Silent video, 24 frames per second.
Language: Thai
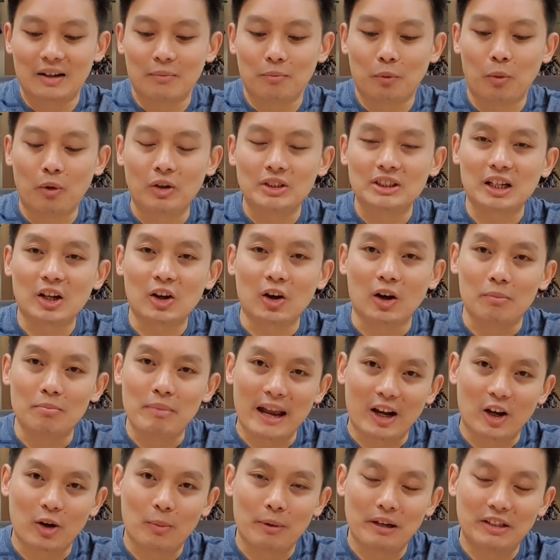ผมก็จะขอ
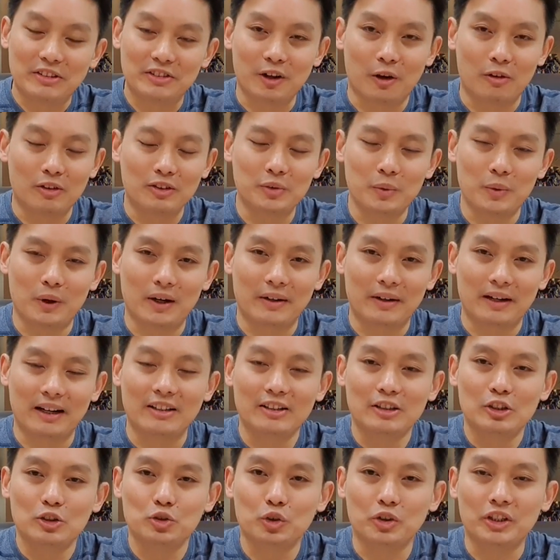แบ่งออกเป็น 2 ส่วนนะ
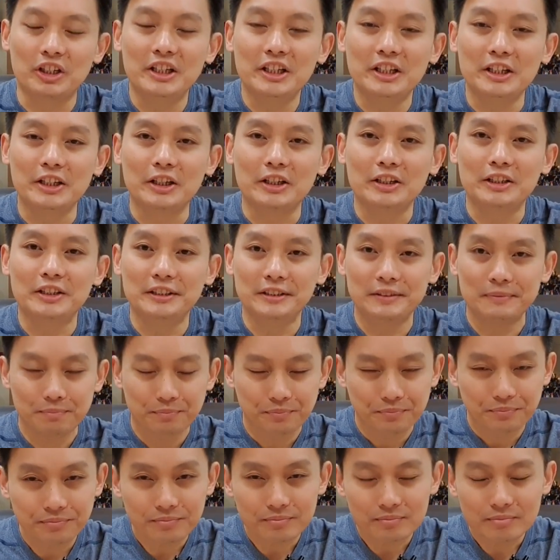ส่วนที่1ก็คือ
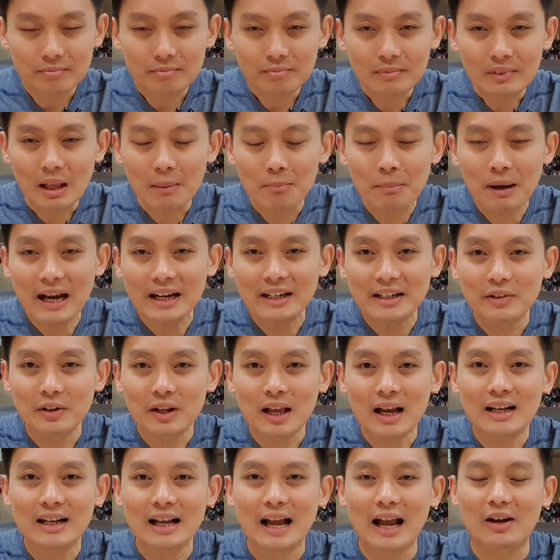ภายใน
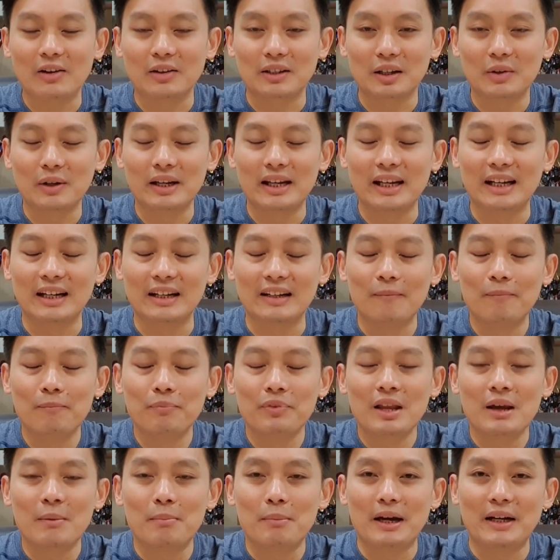ร่างกายของเราเอง
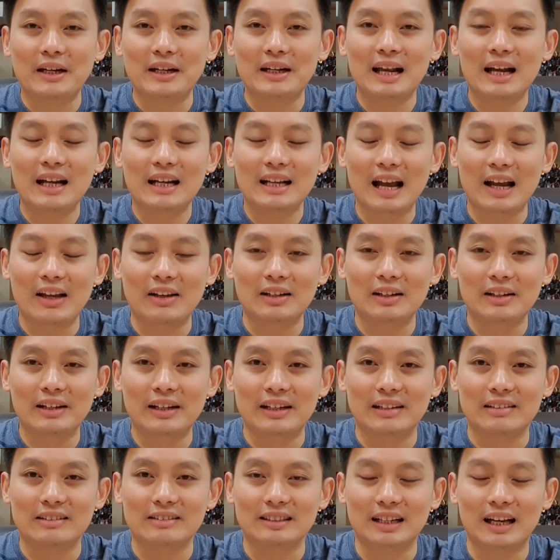ภายในร่างกายของเราเอ
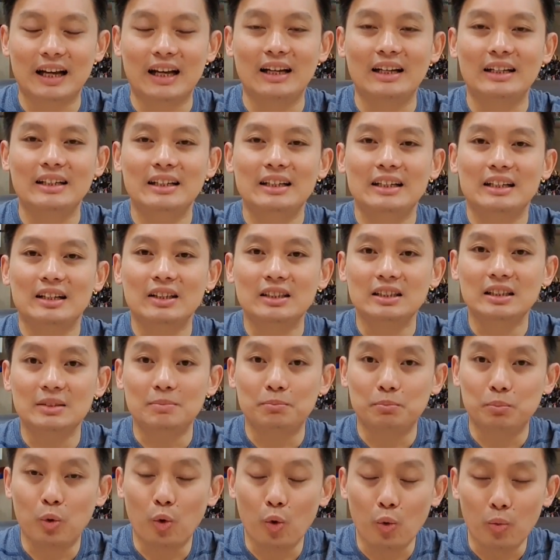งนะก็คือ
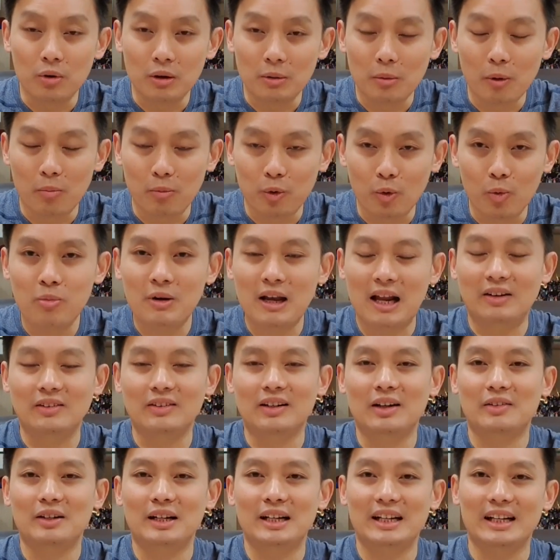ภูมิระบบภูมิคุ้มกันขอ
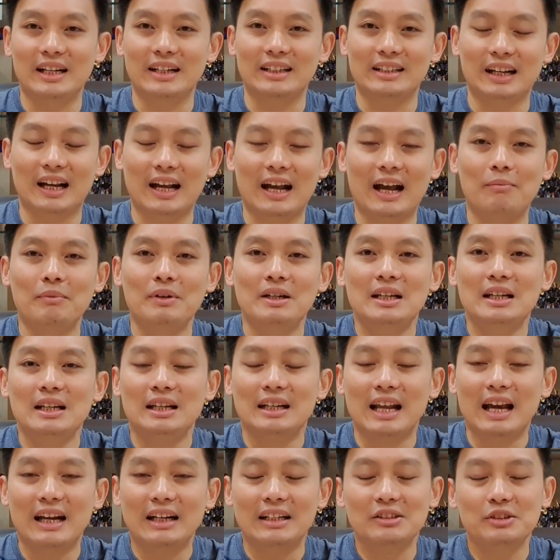งเรานั่นเองนะครับ
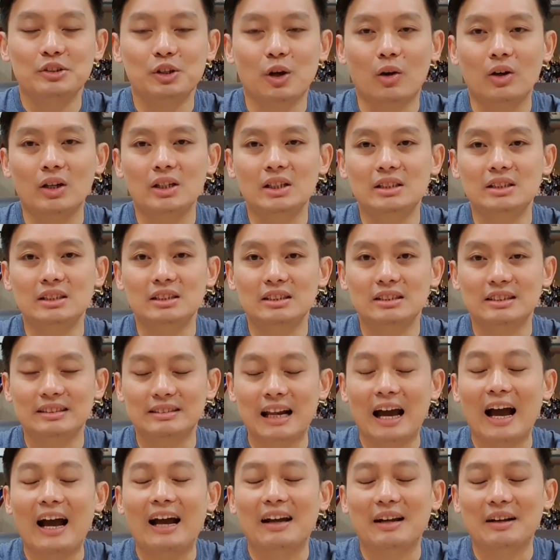และอันที่2คือ
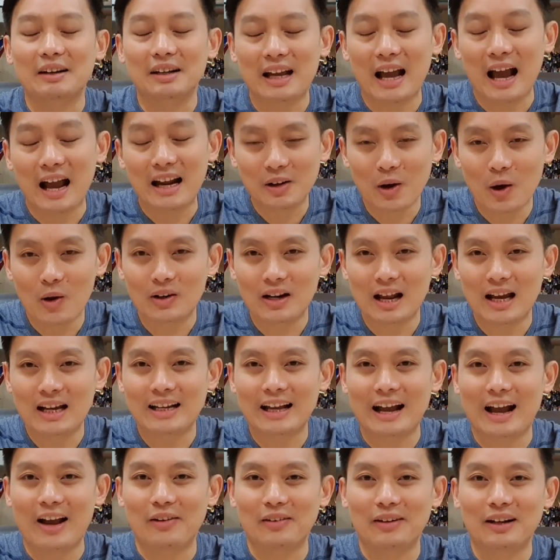ทข้างนอกร่าง
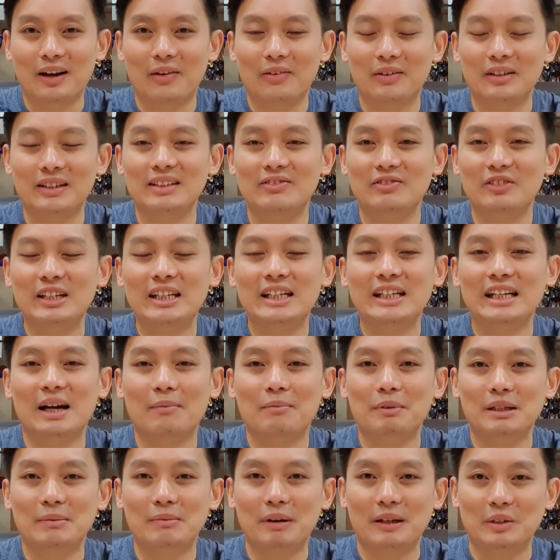กายของเราคือ วิธีการ
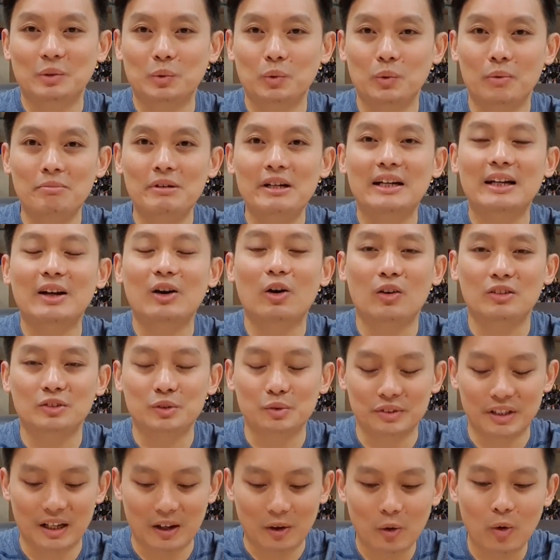ปฏิบัติตัวเมื่อเราออก
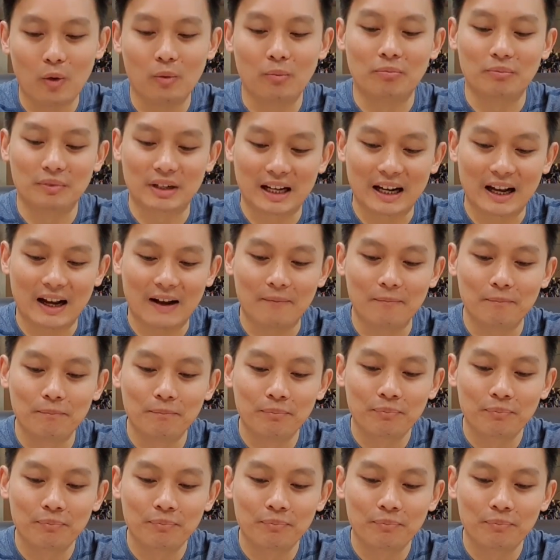สู่สังคมนะครับ